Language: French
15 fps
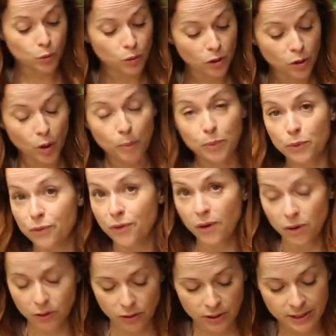goût encore plus
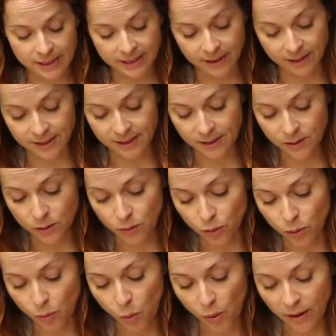fort que les sardines,
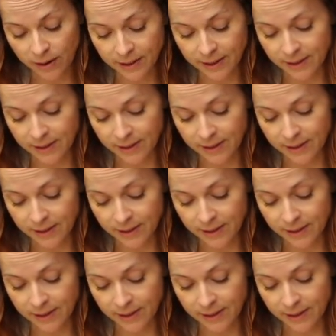selon moi.